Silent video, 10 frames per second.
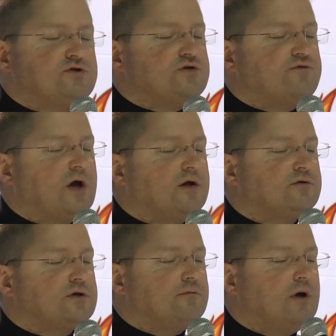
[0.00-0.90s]

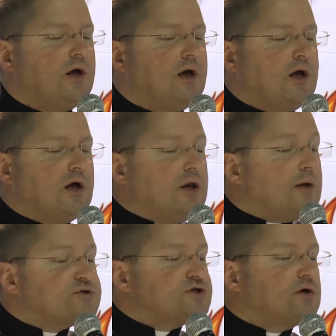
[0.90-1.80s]
Świętym.
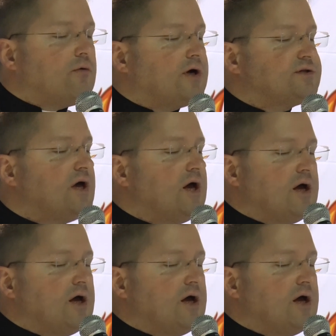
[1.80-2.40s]
Na przykład